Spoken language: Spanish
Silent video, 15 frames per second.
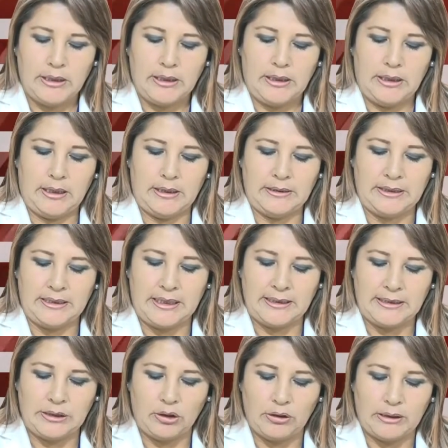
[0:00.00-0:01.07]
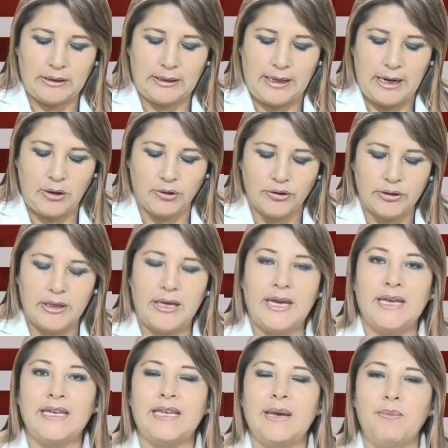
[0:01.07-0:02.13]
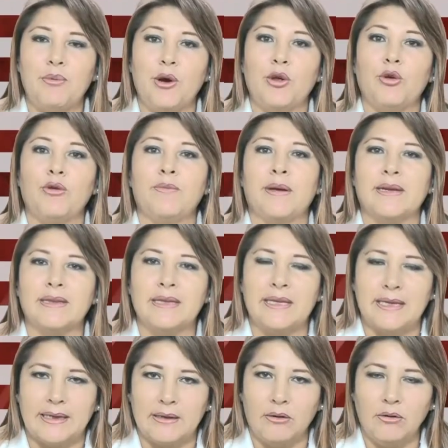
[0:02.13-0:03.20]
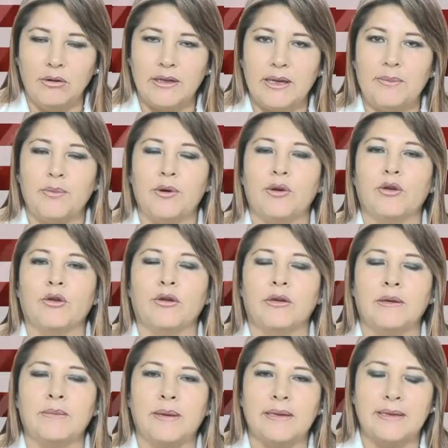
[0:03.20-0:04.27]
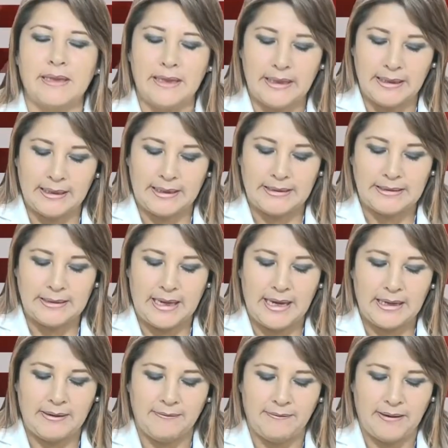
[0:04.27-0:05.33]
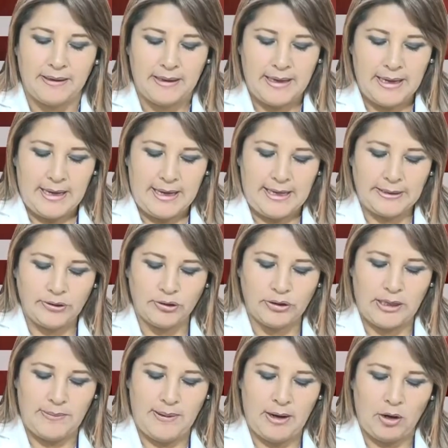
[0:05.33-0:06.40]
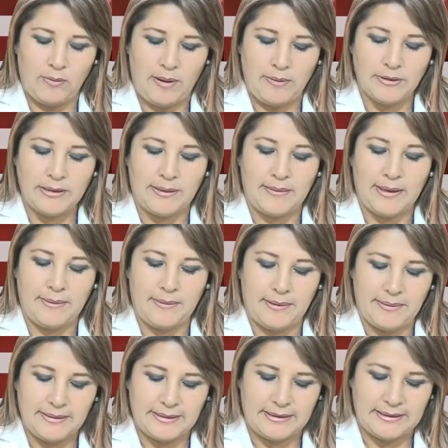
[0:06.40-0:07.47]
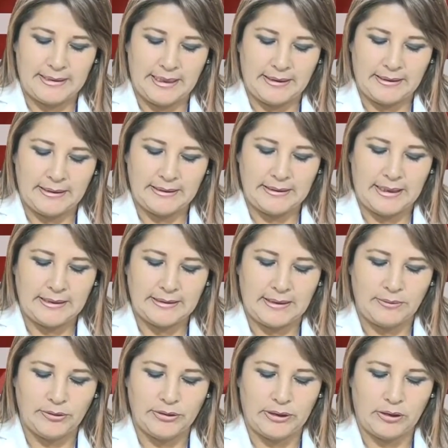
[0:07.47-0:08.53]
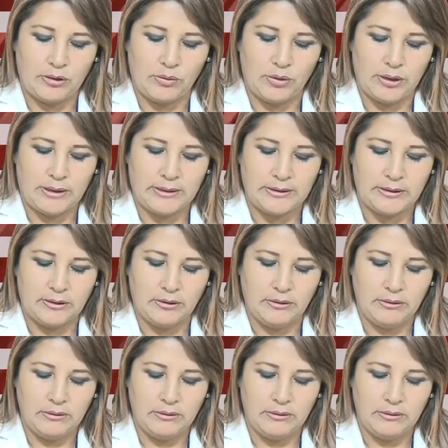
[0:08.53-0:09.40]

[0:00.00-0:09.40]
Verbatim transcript: Eh, si decido retirarlos, ¿en qué puedo invertir? ¿no? ¿En qué puedo invertir, gastar? En fin, estos temas los vamos a ver en breves instantes. Ya estamos en comunicación.